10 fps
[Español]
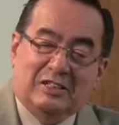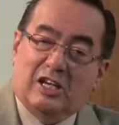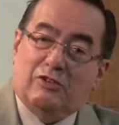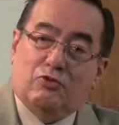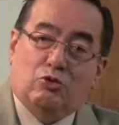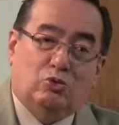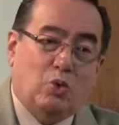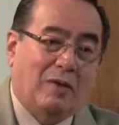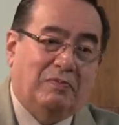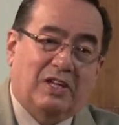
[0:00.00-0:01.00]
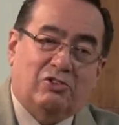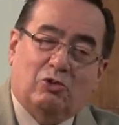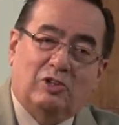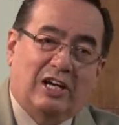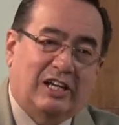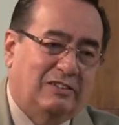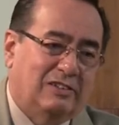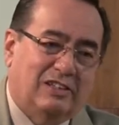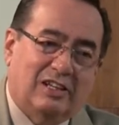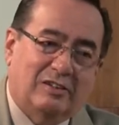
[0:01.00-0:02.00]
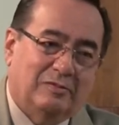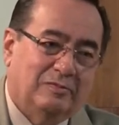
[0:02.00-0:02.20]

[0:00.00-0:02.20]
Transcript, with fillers: qué fluctuantes son la gente.